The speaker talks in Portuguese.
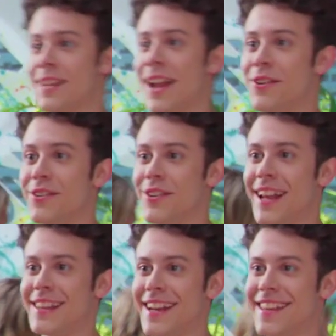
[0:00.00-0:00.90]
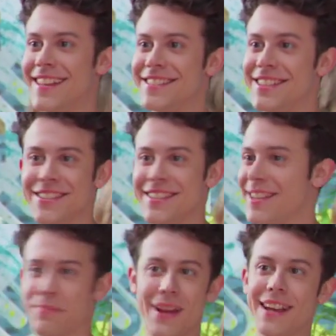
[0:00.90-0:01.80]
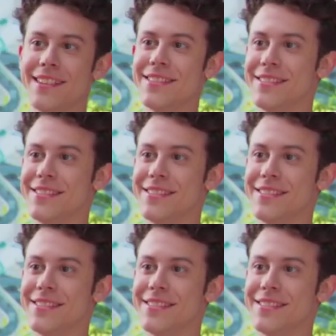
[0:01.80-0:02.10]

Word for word: fazer alguma coisa hoje à tarde, se não tiver